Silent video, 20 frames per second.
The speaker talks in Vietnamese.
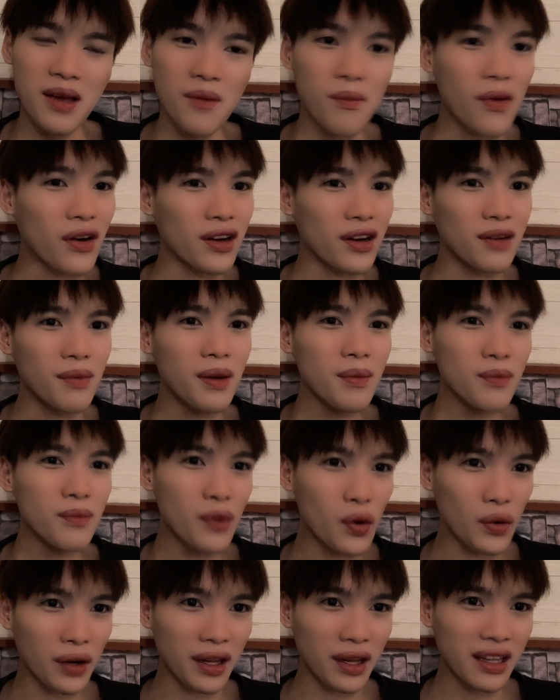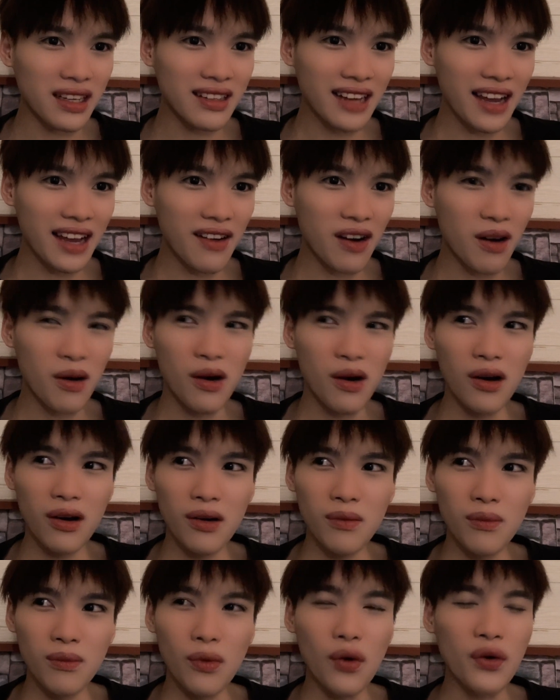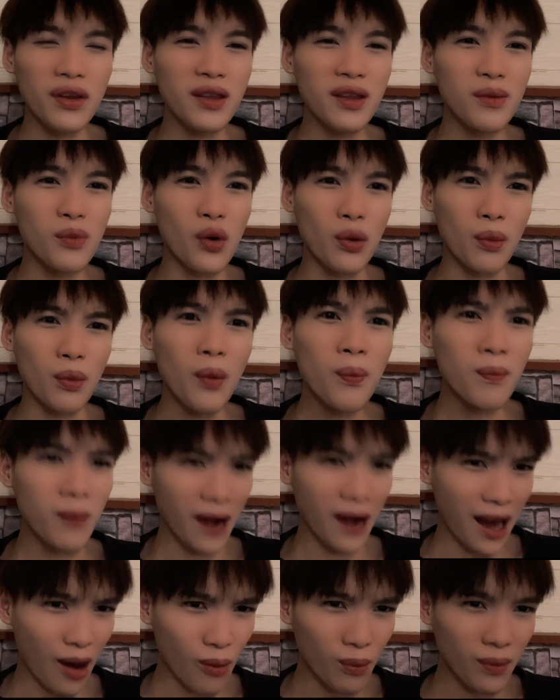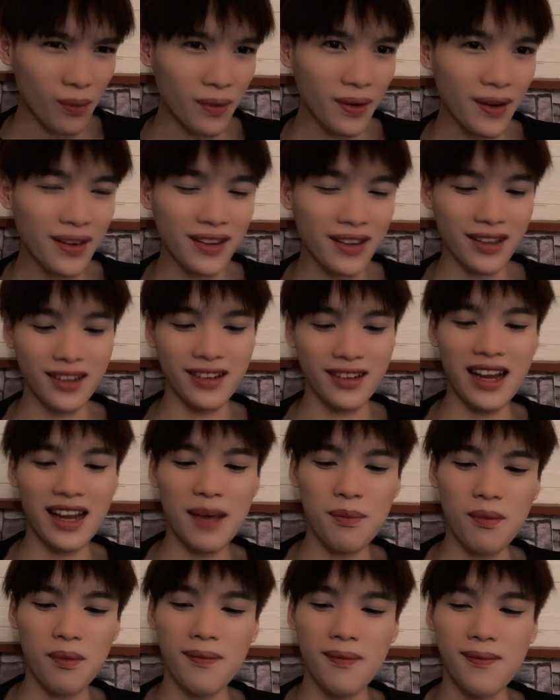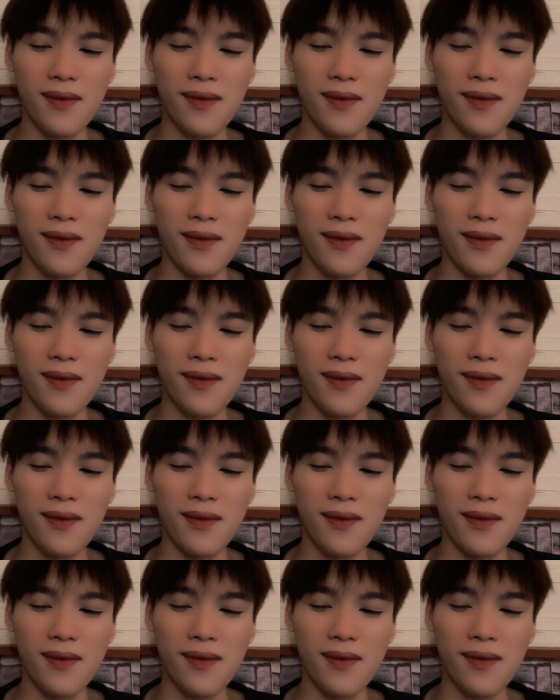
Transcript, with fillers: mọi người biết mùi là như thế nào không mùi như mùi bút lông á mọi người nên